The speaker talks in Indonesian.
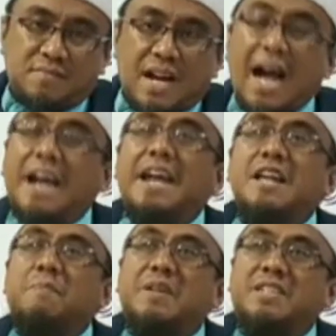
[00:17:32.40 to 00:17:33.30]

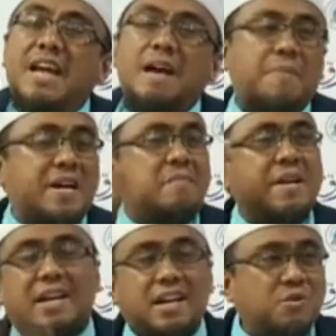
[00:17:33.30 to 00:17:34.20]
adanya persiapan
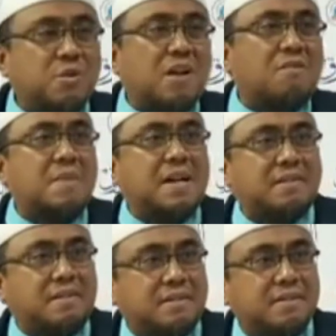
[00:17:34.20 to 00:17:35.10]
demikian juga
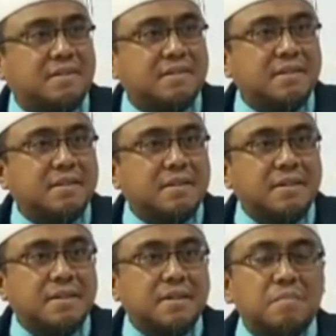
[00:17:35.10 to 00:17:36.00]
Ramadan.
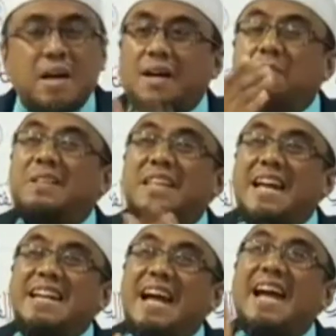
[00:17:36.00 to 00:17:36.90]
Maka
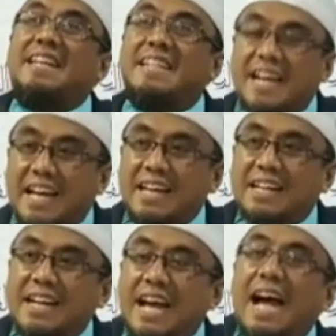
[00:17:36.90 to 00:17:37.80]
pertanyaannya,
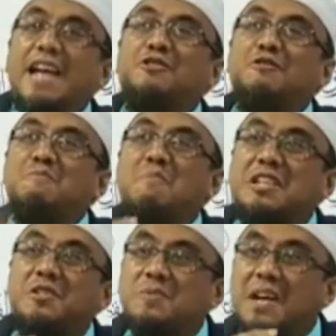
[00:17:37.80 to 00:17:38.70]
antum
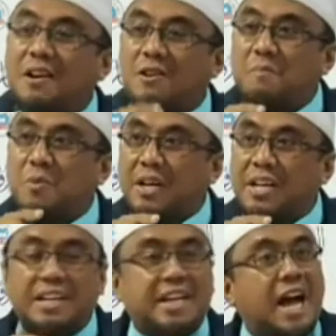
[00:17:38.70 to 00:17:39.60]
masuk gak kelompok
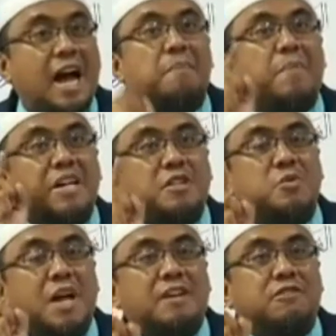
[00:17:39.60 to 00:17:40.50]
ini? Apa yang
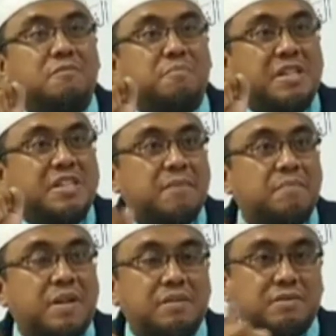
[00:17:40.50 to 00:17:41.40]
sudah antum
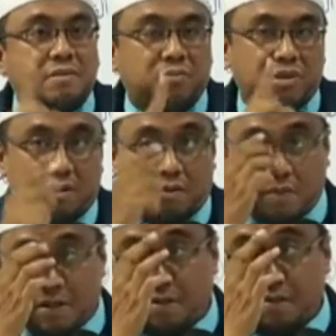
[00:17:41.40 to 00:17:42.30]
persiapkan untuk bulan
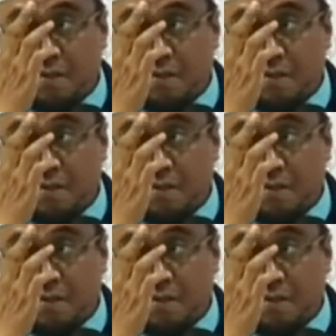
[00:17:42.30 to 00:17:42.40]
Ramadan?